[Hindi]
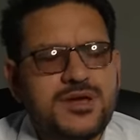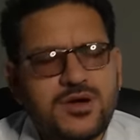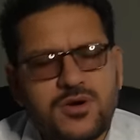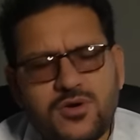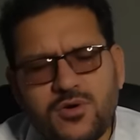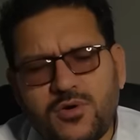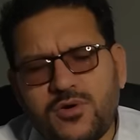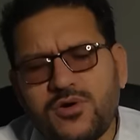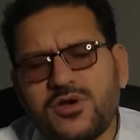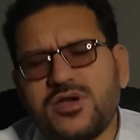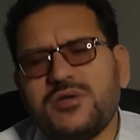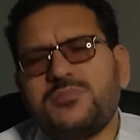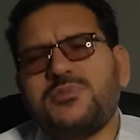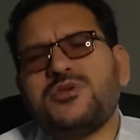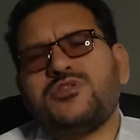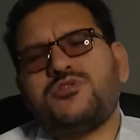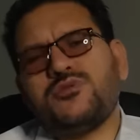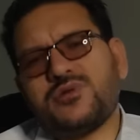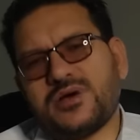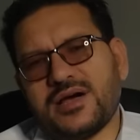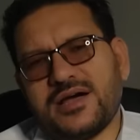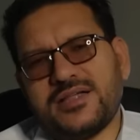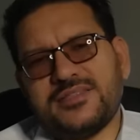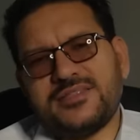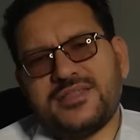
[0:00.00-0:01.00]
में कोई भी
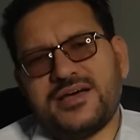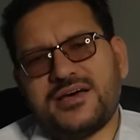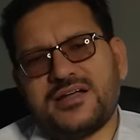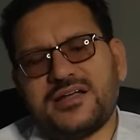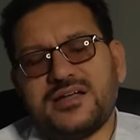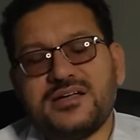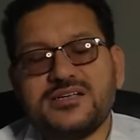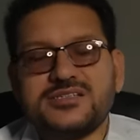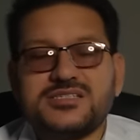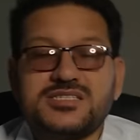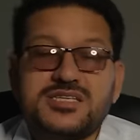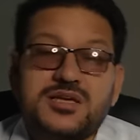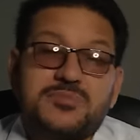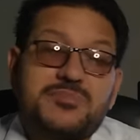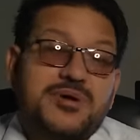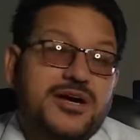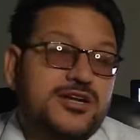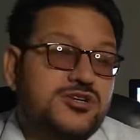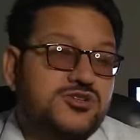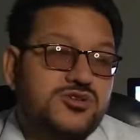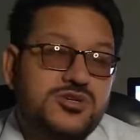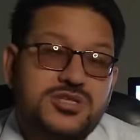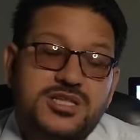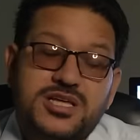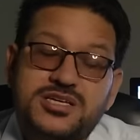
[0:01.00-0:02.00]
दुकानदार
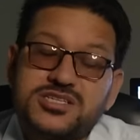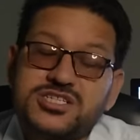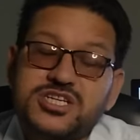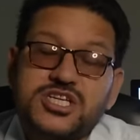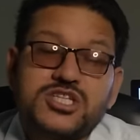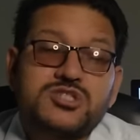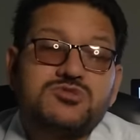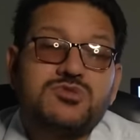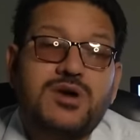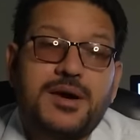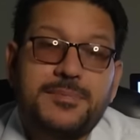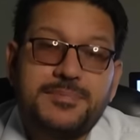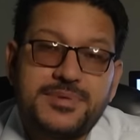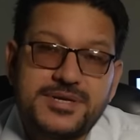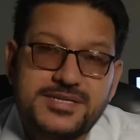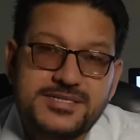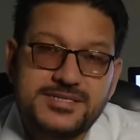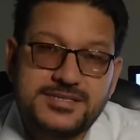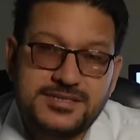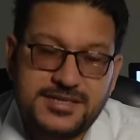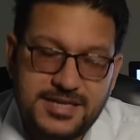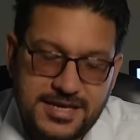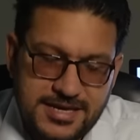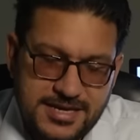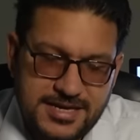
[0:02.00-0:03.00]
इस्तेमाल शुदा चीज़ वापस
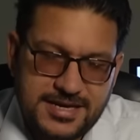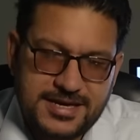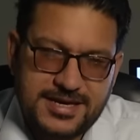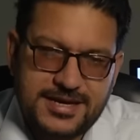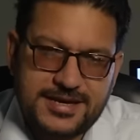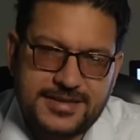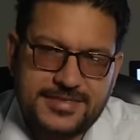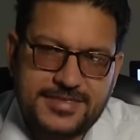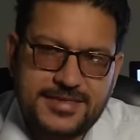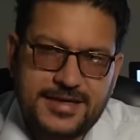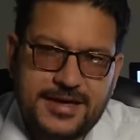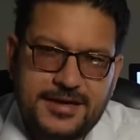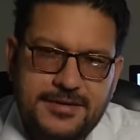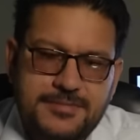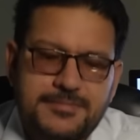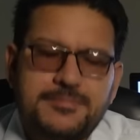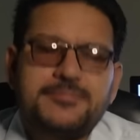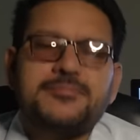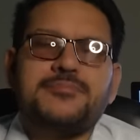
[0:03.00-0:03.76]
नहीं करता